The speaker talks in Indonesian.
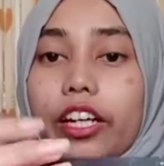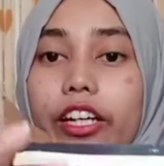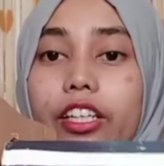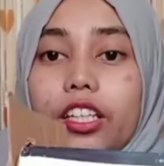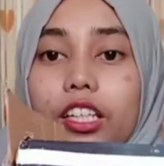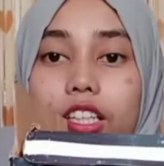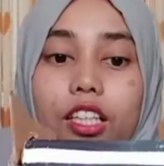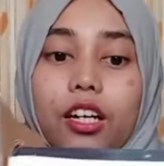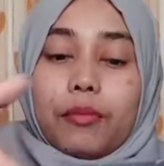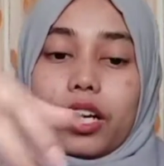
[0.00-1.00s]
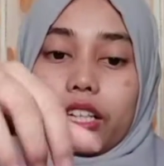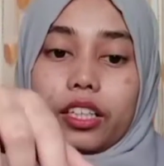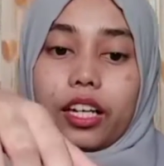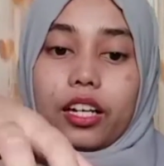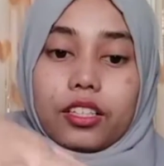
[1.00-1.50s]
Ini kayak gini nanti
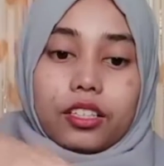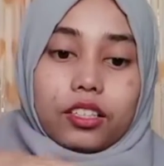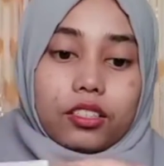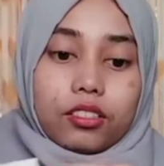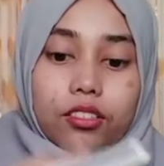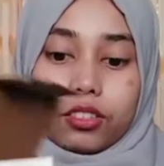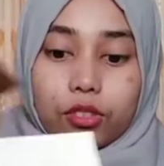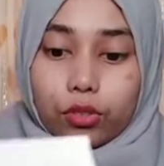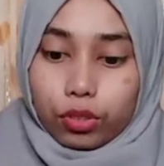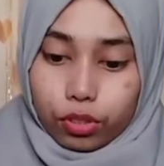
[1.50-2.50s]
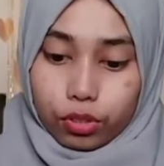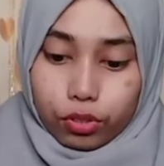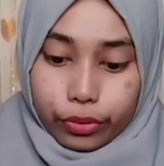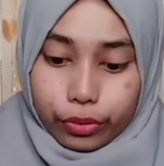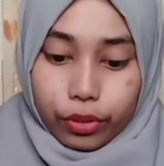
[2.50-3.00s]
gambarannya. Terus
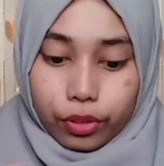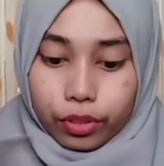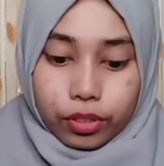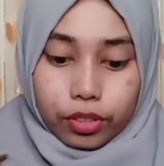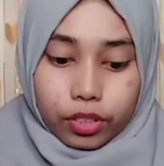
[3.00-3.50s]
itu